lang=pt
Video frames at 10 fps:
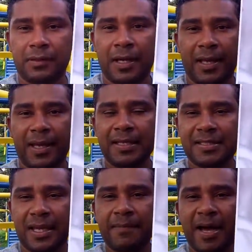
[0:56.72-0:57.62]
Ah,
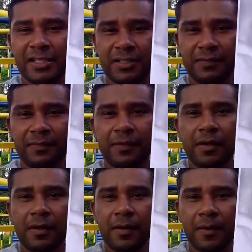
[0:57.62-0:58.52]
essa é a imagem
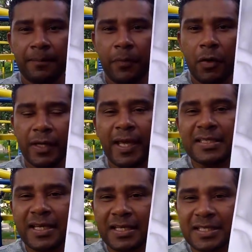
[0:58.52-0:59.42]
por que,
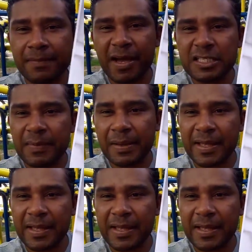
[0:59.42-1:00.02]
Isaías, essa imagem pela